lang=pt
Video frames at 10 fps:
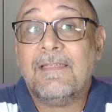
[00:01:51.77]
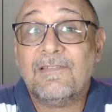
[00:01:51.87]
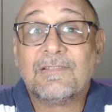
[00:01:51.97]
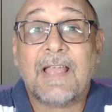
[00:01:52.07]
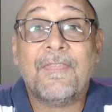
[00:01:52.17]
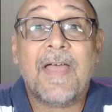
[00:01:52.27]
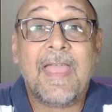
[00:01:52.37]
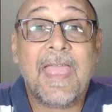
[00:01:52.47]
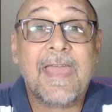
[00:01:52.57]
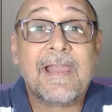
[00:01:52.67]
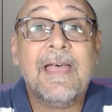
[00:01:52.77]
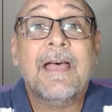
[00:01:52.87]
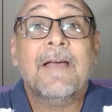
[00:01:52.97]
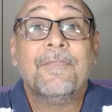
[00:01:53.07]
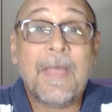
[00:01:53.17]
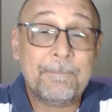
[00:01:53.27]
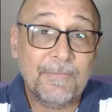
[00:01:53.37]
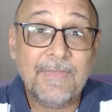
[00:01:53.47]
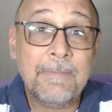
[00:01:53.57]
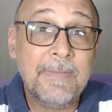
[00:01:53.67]
está na era na
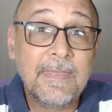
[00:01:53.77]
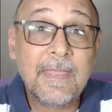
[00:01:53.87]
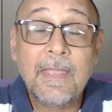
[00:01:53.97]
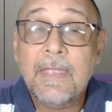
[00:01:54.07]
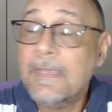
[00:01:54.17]
pandemia